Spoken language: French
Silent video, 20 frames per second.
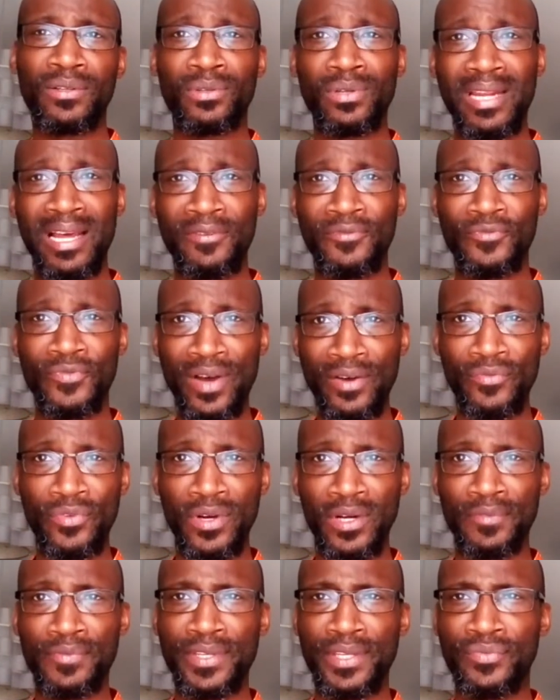de la
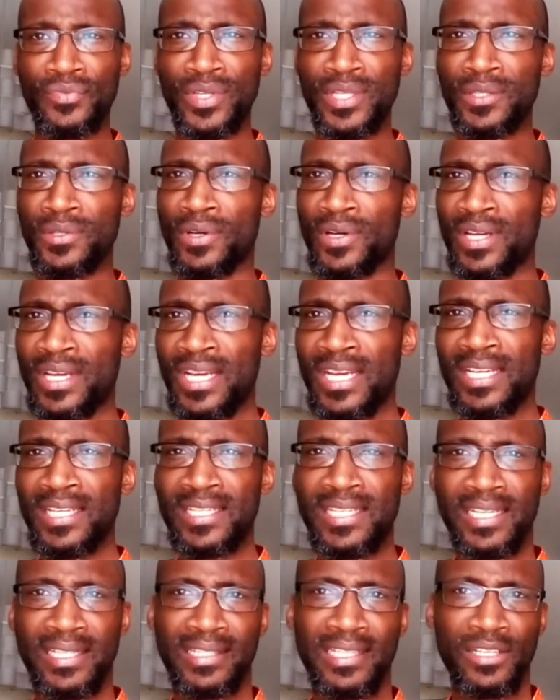faveur divine
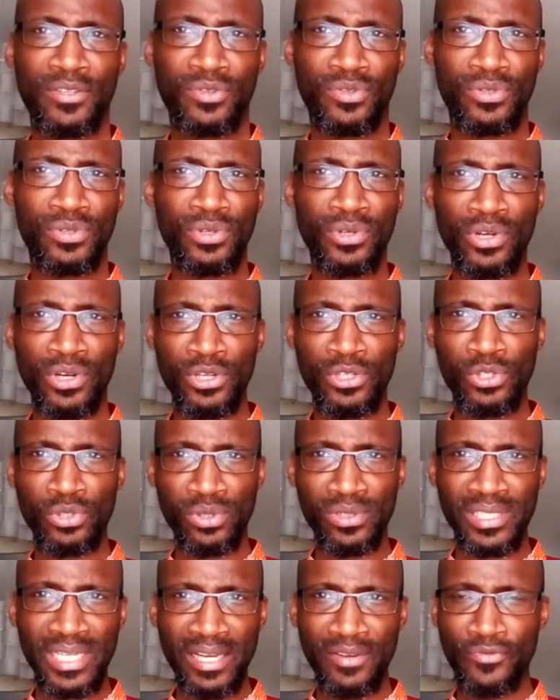qui était sur
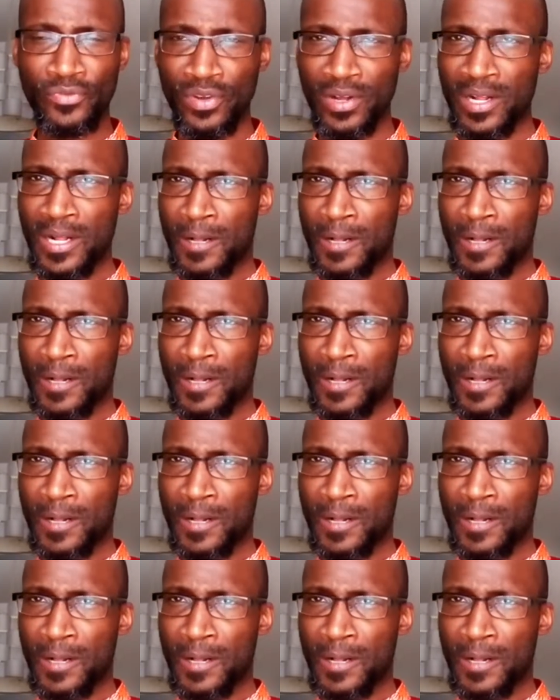Joseph,